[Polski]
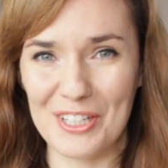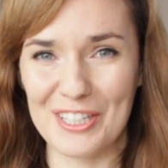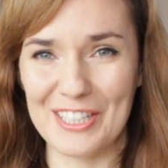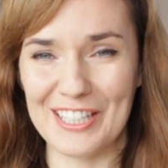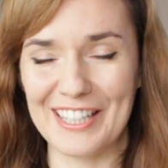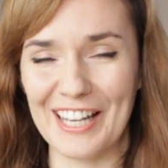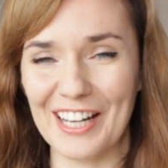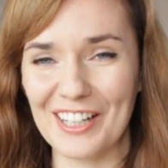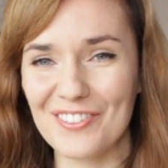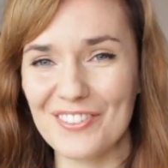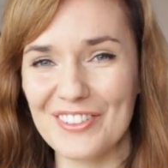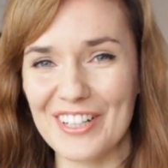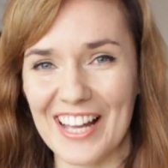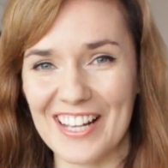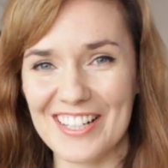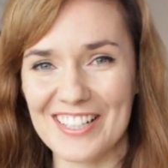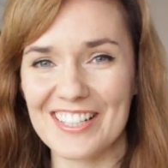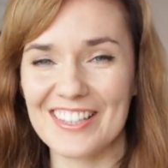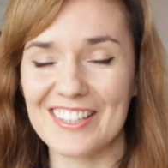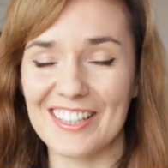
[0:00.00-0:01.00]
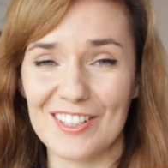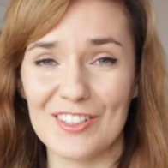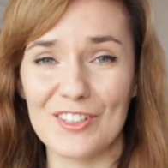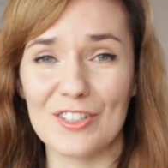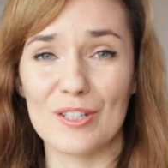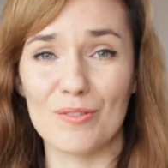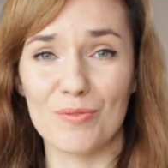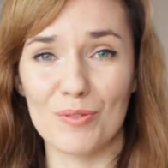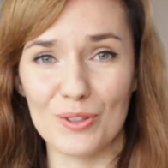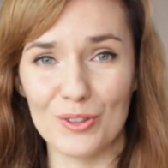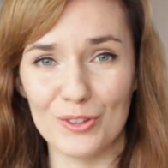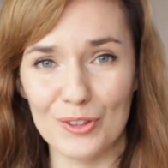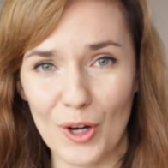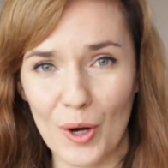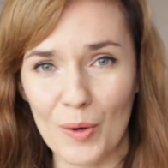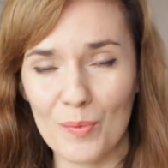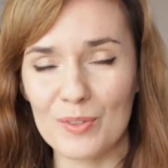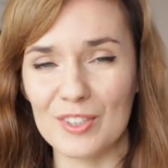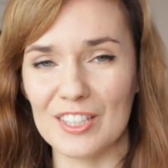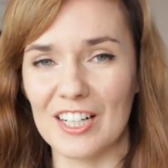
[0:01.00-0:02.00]
że się tak wyrażę, traci swój
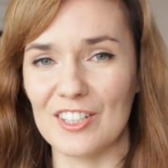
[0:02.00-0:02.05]
dom,